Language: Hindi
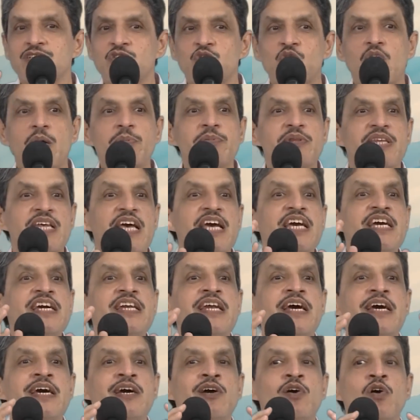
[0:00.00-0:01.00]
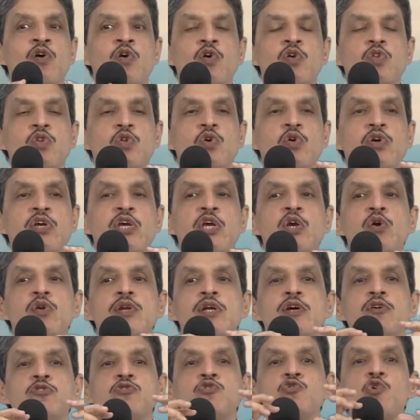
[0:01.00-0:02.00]
जो आप दे ही रहे हो तो क्यों
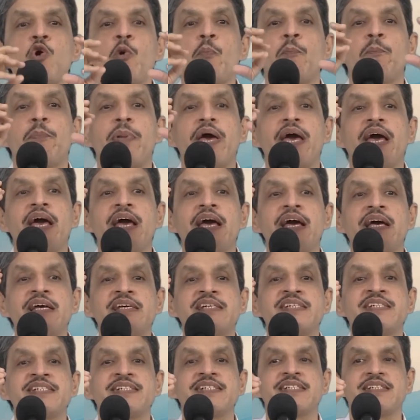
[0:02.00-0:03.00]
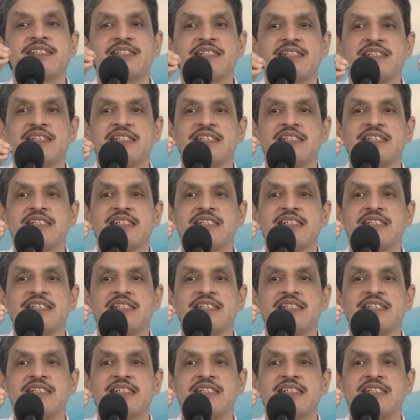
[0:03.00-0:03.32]
ना उसको बेस्ट